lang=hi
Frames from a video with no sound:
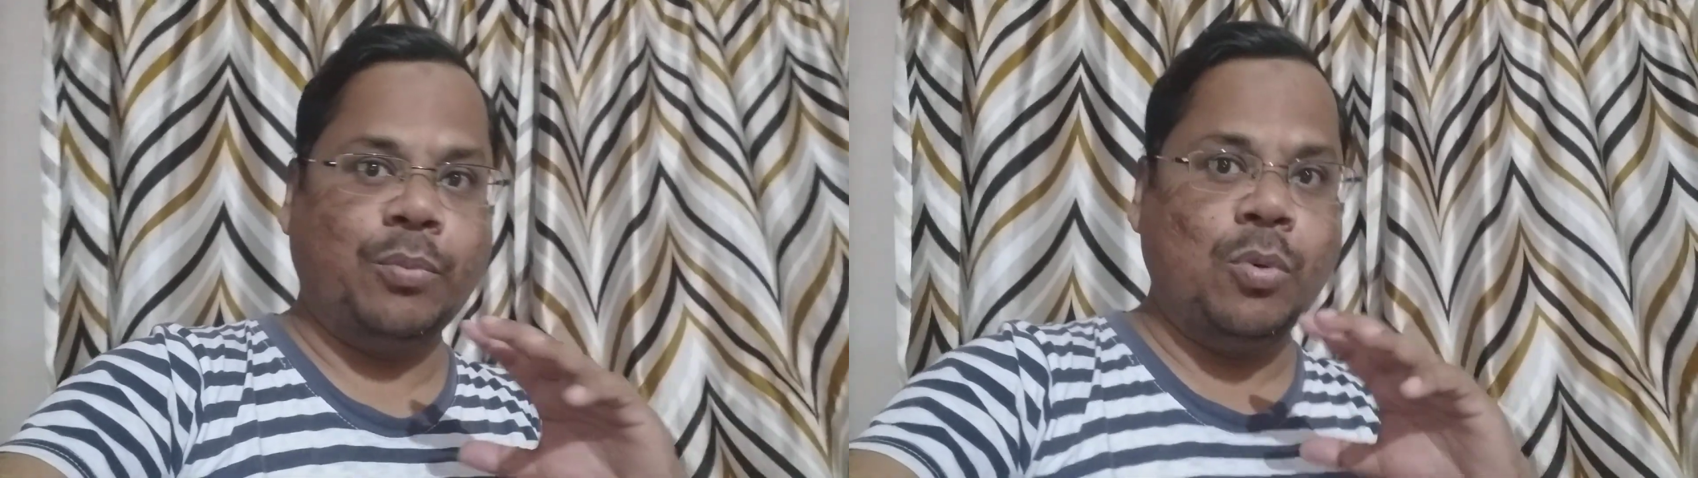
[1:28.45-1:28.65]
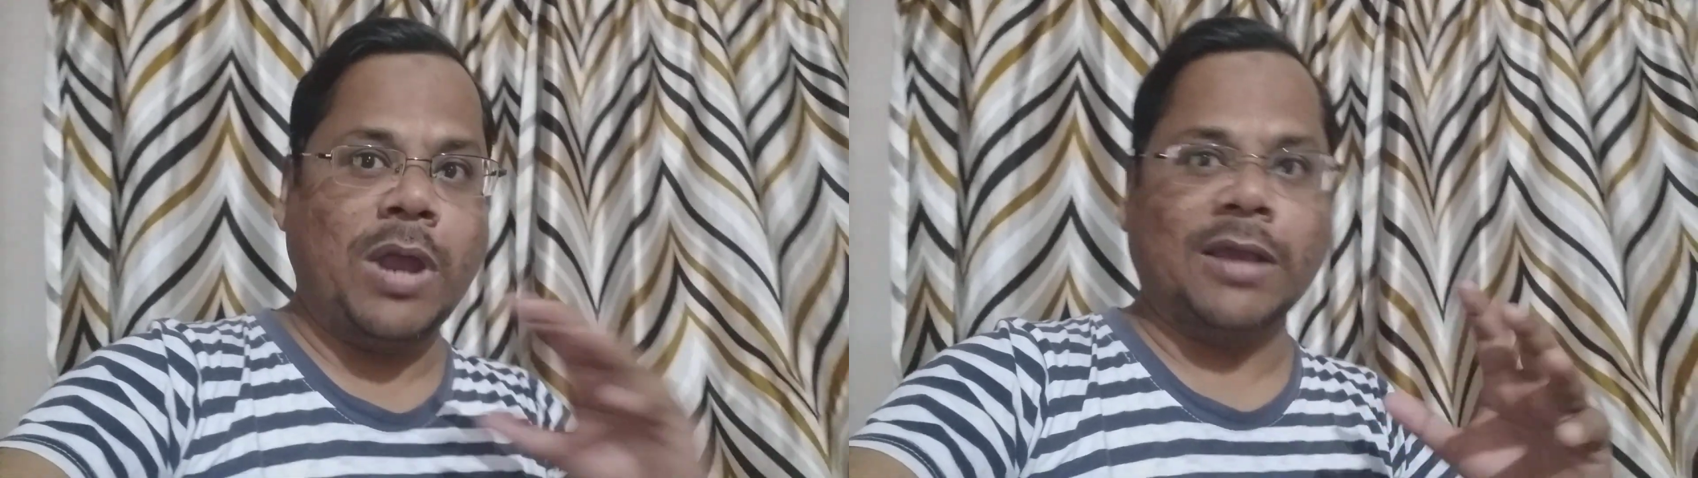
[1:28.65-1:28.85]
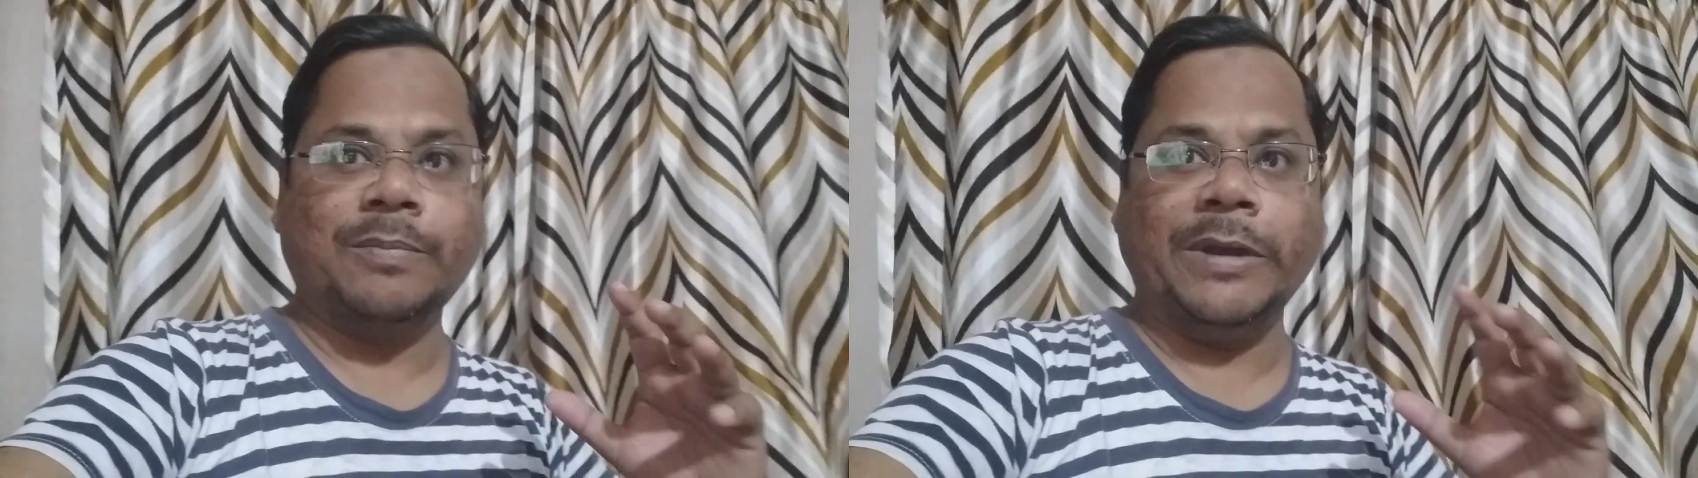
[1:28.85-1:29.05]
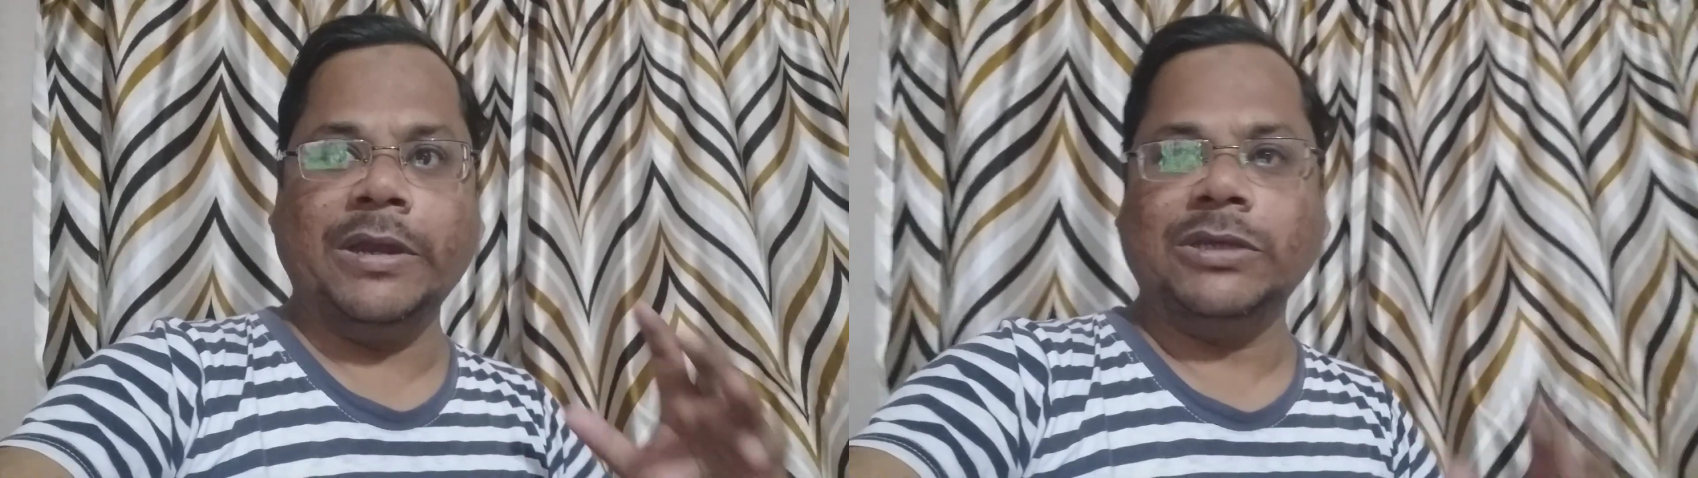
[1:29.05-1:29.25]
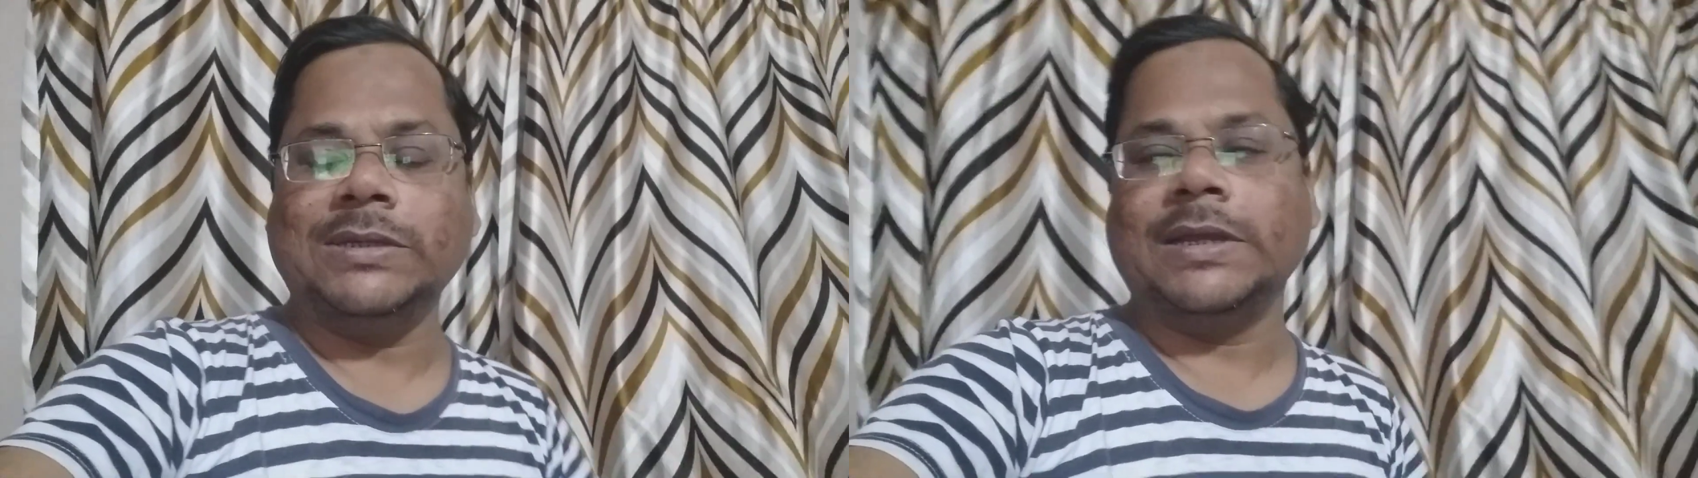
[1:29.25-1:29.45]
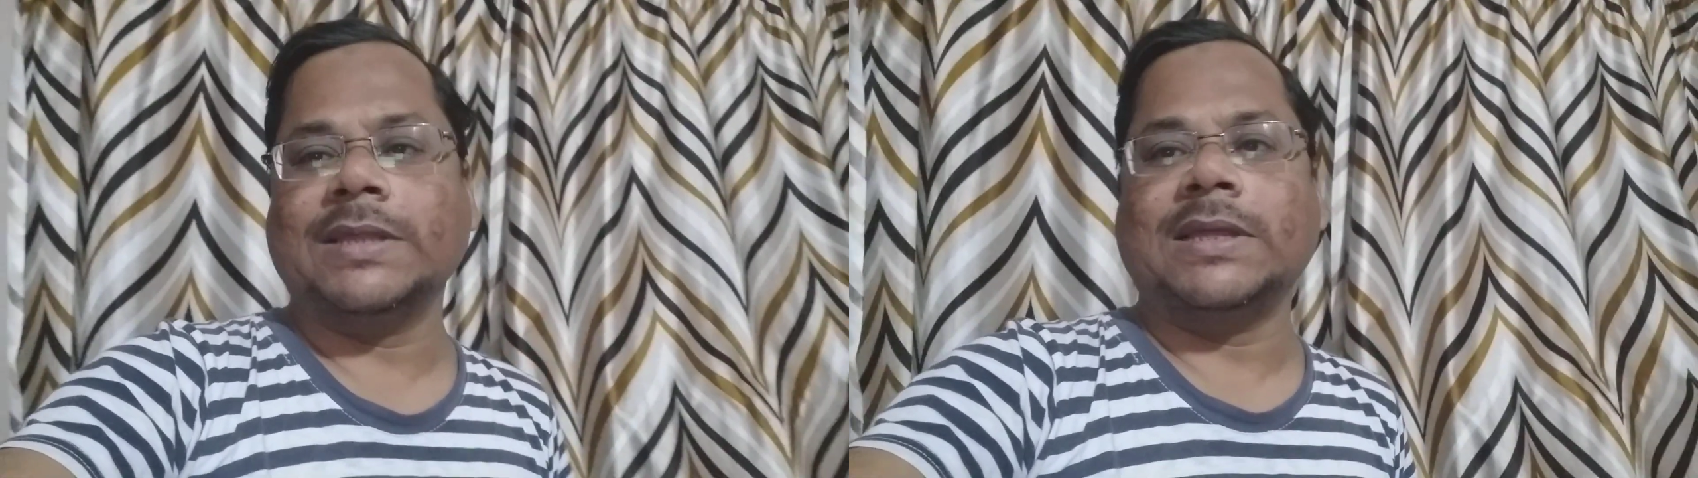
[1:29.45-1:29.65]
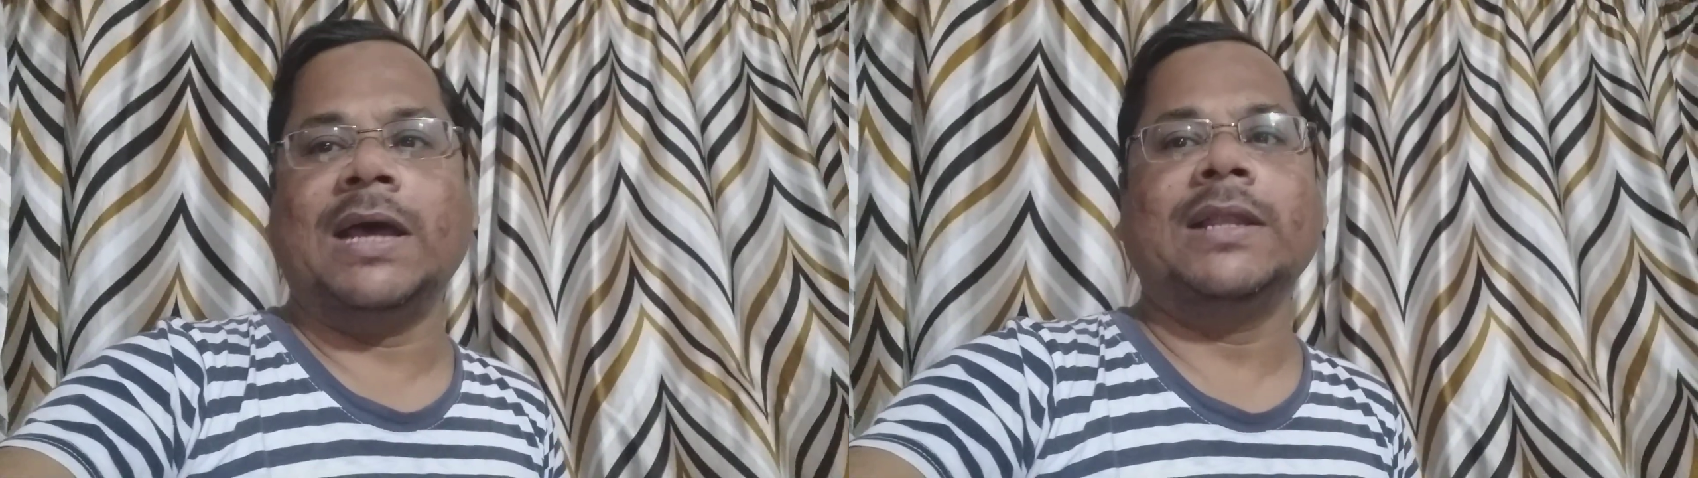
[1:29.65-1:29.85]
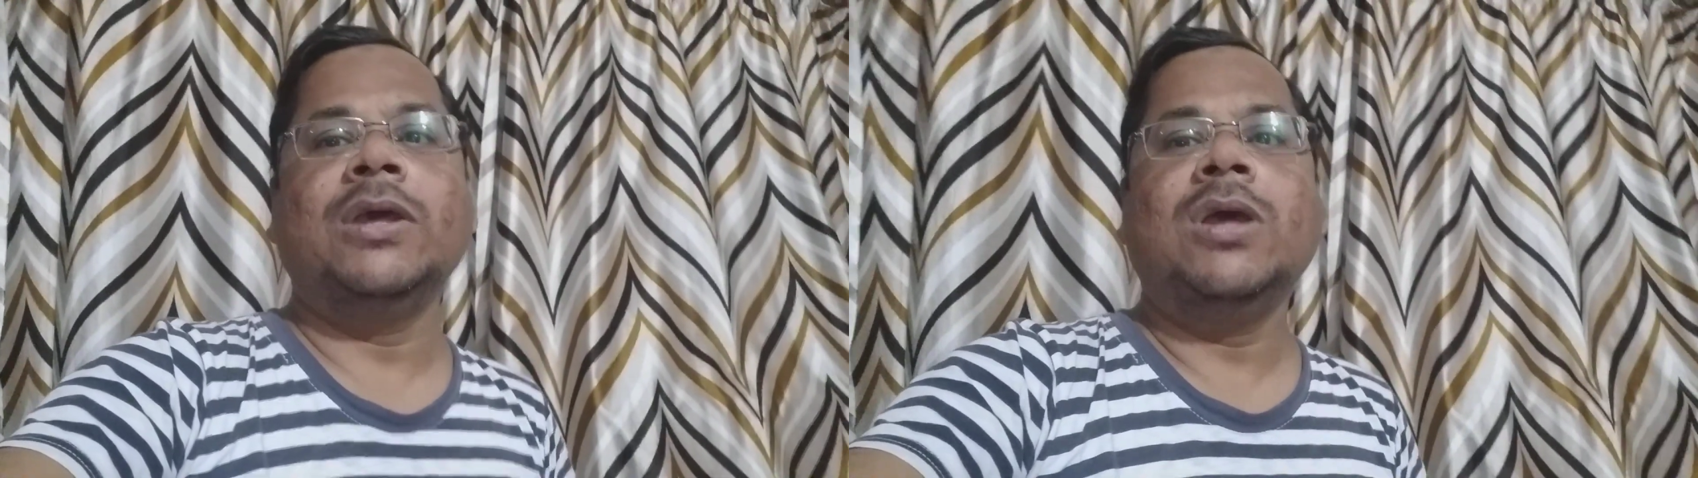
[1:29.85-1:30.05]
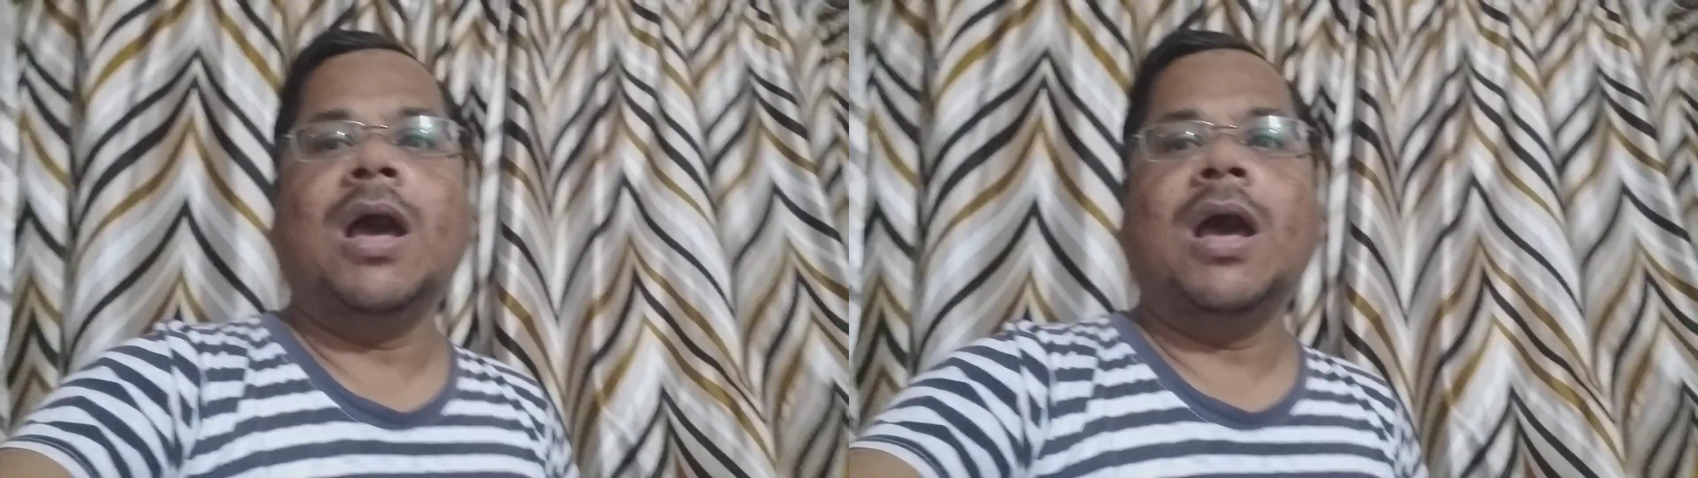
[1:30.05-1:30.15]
पूरा एक्सप्लेनेशन के साथ